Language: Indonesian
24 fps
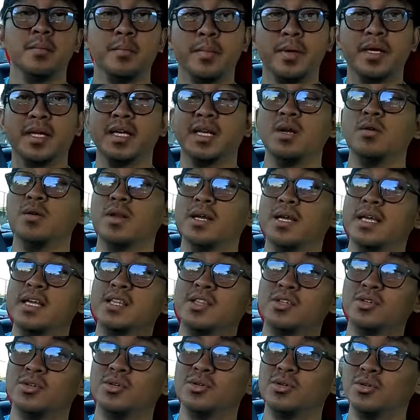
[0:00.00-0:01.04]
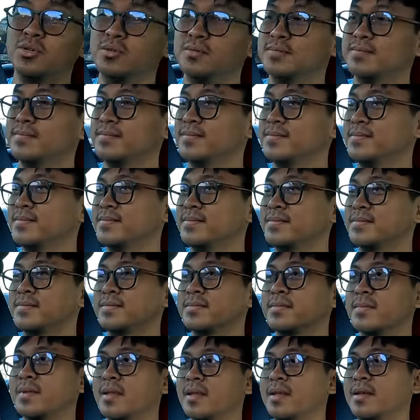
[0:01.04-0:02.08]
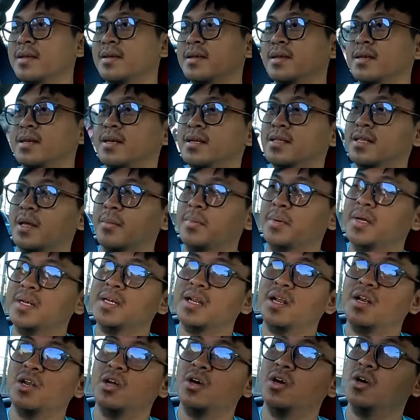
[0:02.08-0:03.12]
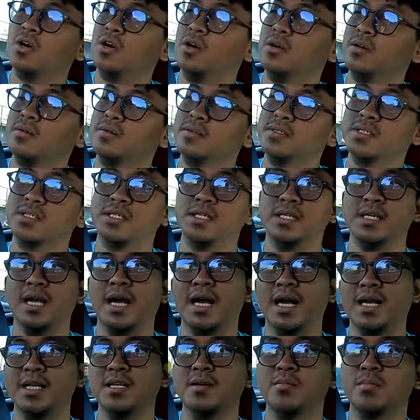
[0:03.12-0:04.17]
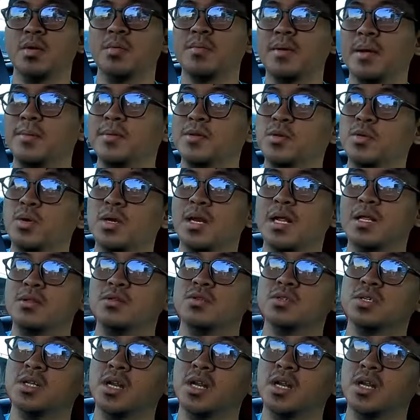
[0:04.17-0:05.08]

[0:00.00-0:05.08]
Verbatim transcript: mikirnya udah gitu tapi kan kalau siang aja belum dapat 200